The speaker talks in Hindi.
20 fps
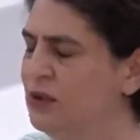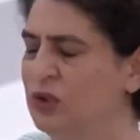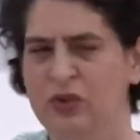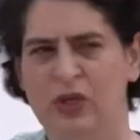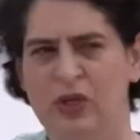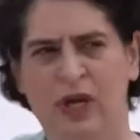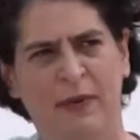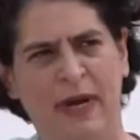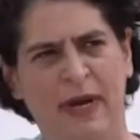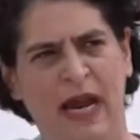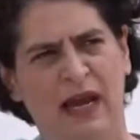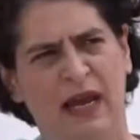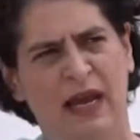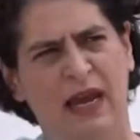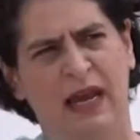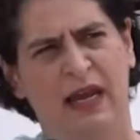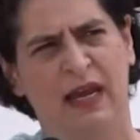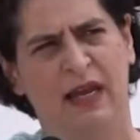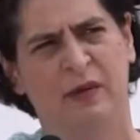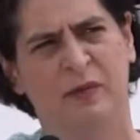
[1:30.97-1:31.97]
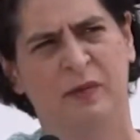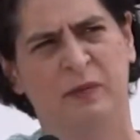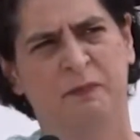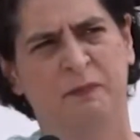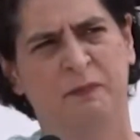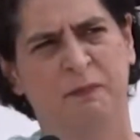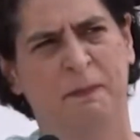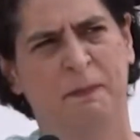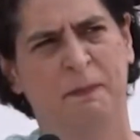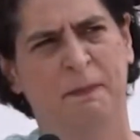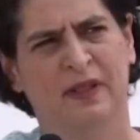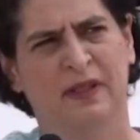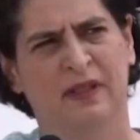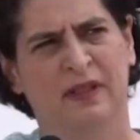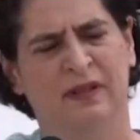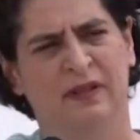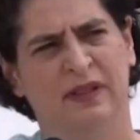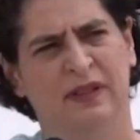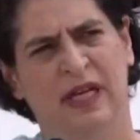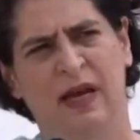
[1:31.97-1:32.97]
तो घबरा गए
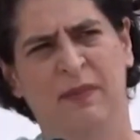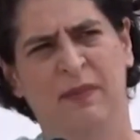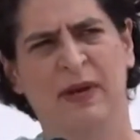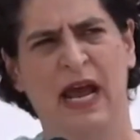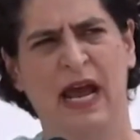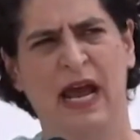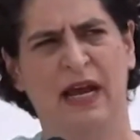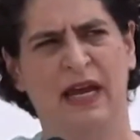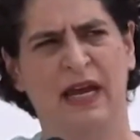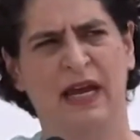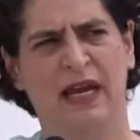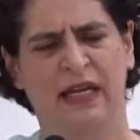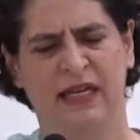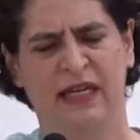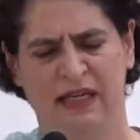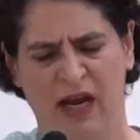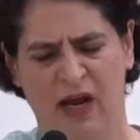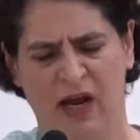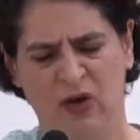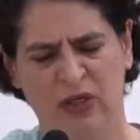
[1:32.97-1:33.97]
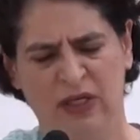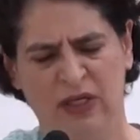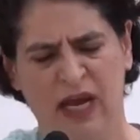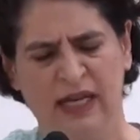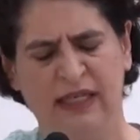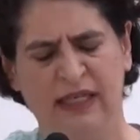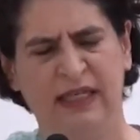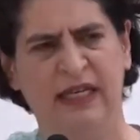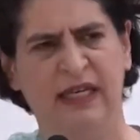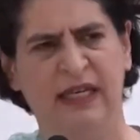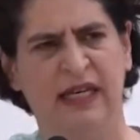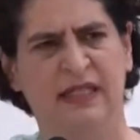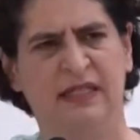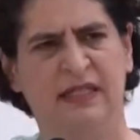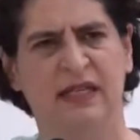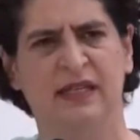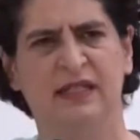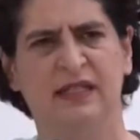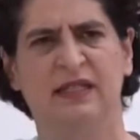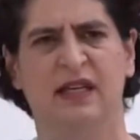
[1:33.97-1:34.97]
घबरा गए कि राहुल गांधी ने
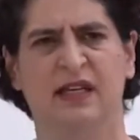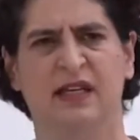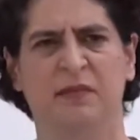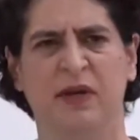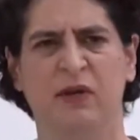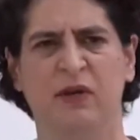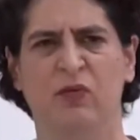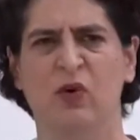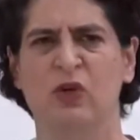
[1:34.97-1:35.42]
संसद में